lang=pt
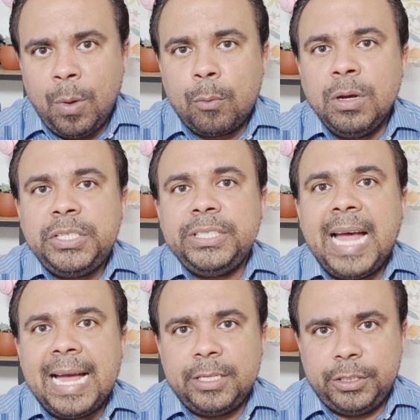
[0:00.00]
uma
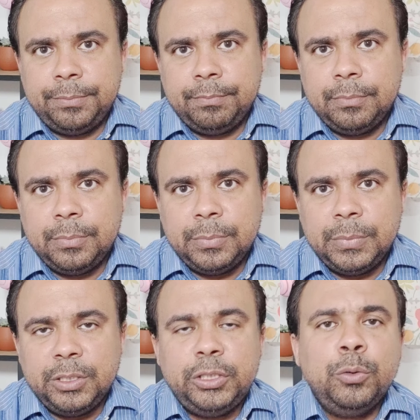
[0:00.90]
quantidade
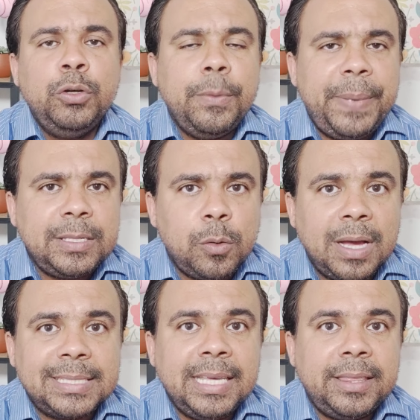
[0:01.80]
de
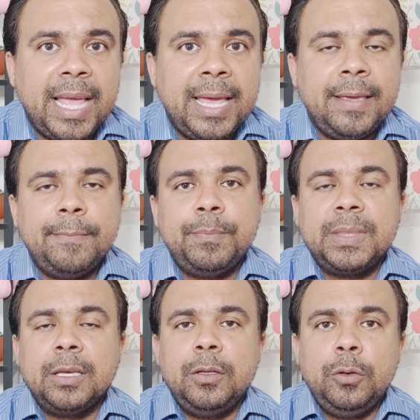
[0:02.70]
unipessoais que tem
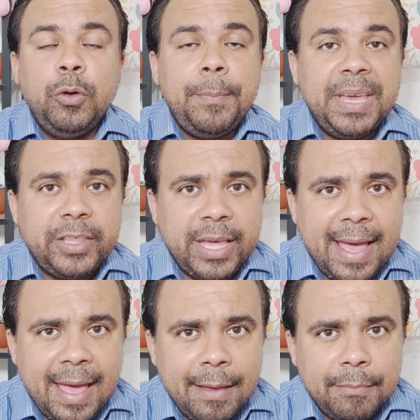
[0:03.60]
no
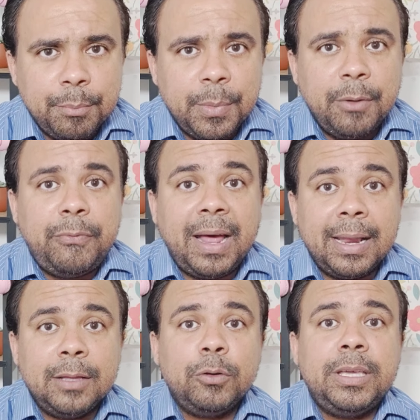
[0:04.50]
IBGE,
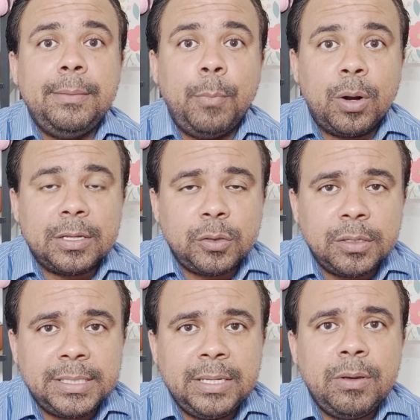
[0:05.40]
falando que mora
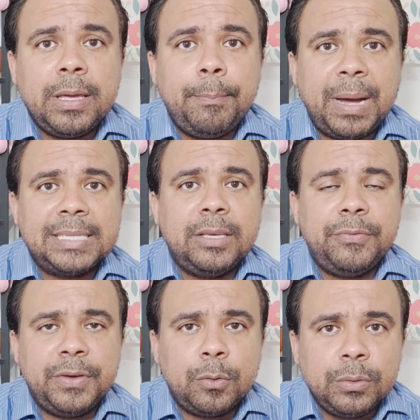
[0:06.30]
sozinho e que passa
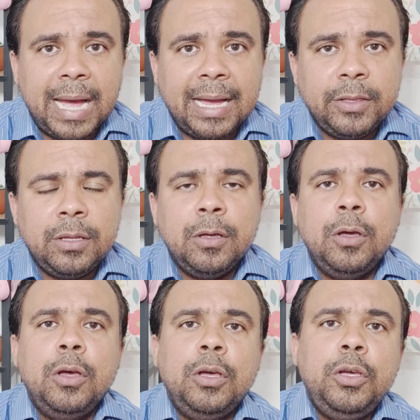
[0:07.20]
dificuldade,
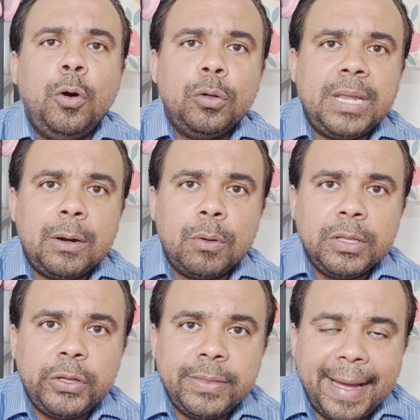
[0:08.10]
e outra
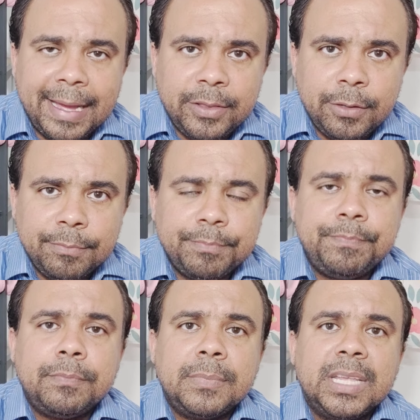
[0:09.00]
quantidade
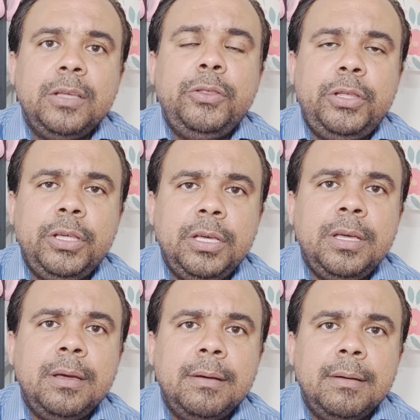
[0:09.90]

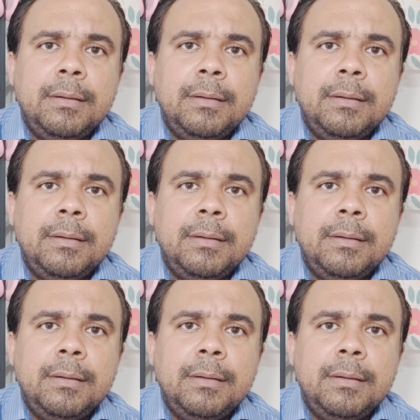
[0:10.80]
de